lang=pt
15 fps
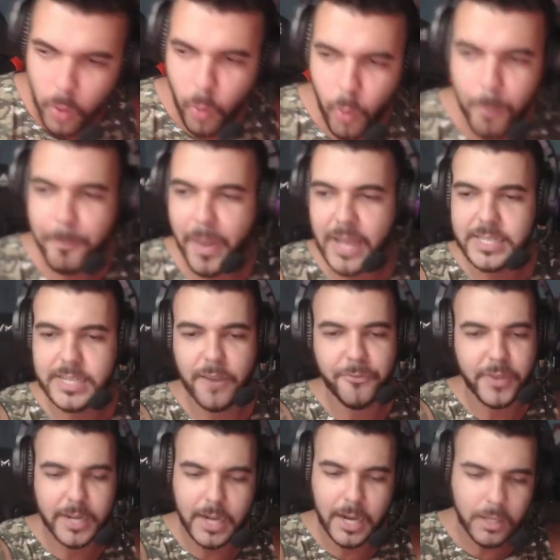o pé já
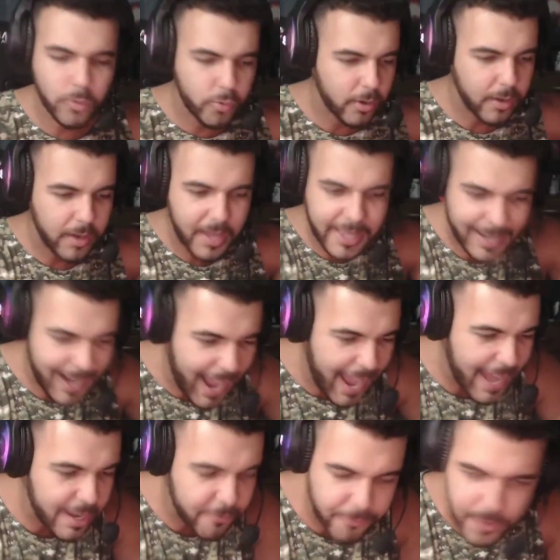ficando em
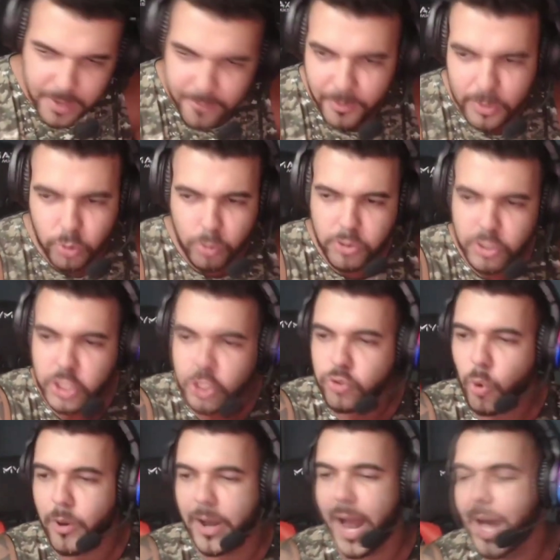carne viva, todo
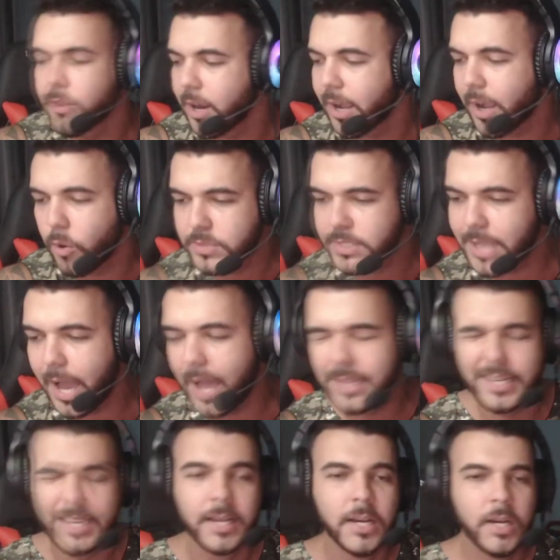estourado na
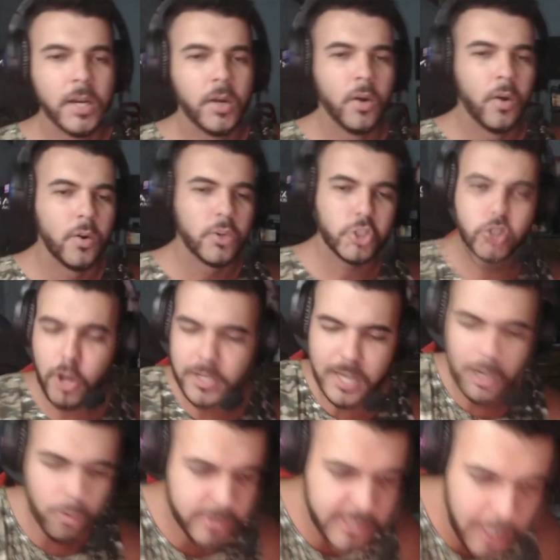calçada. Jó já
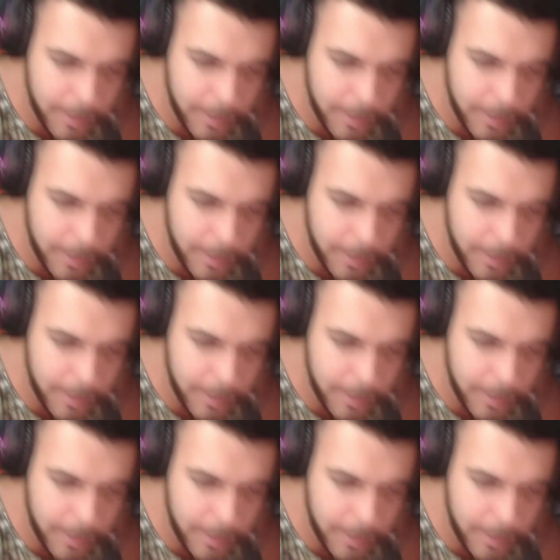não tinha